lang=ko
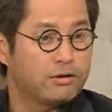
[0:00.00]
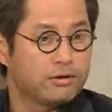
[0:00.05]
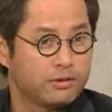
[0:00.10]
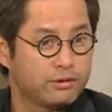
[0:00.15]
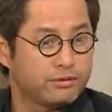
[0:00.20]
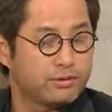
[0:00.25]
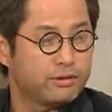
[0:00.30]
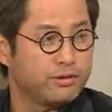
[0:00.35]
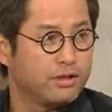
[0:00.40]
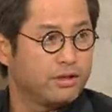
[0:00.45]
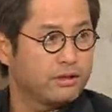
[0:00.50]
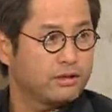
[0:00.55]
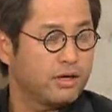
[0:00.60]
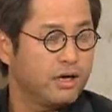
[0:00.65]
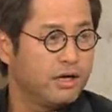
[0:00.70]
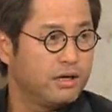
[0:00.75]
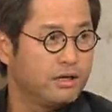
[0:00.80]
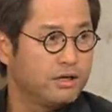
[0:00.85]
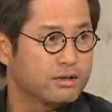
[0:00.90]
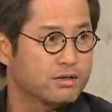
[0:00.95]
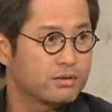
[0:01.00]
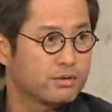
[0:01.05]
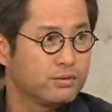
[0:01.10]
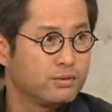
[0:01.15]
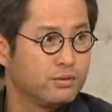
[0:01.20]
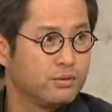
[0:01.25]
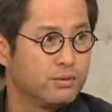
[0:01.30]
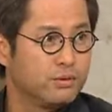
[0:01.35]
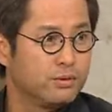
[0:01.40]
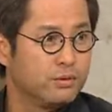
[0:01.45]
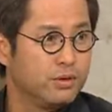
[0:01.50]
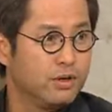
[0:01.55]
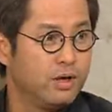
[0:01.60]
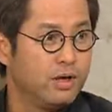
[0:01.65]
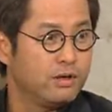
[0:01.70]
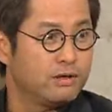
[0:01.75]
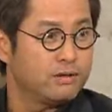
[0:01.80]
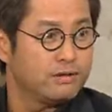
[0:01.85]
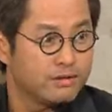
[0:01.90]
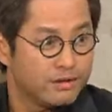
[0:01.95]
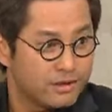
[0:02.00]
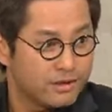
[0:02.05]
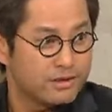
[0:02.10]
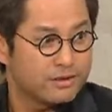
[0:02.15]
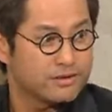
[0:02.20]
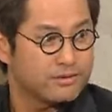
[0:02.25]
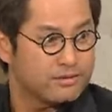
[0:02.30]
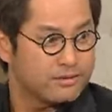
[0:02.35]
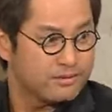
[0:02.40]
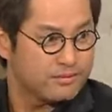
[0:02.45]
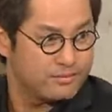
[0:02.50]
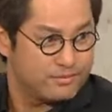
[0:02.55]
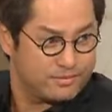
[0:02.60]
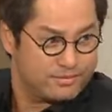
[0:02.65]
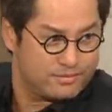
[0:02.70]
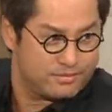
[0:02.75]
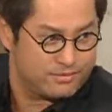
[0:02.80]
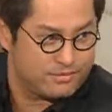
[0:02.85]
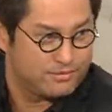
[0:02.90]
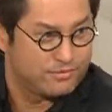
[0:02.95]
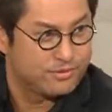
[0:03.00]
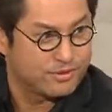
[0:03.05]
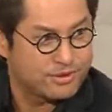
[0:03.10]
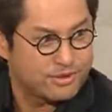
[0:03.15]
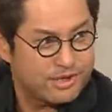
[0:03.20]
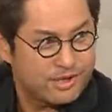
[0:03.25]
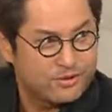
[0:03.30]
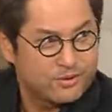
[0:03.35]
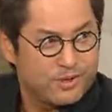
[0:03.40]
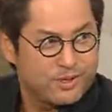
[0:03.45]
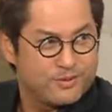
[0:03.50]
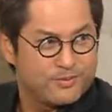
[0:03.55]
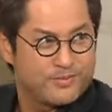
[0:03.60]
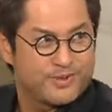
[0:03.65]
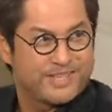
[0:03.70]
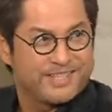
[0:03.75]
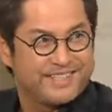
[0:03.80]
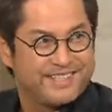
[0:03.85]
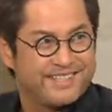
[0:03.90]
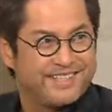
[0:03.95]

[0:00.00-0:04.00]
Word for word: 아, 그러니까 내가 가야죠. 내가 윤정 씨 가져가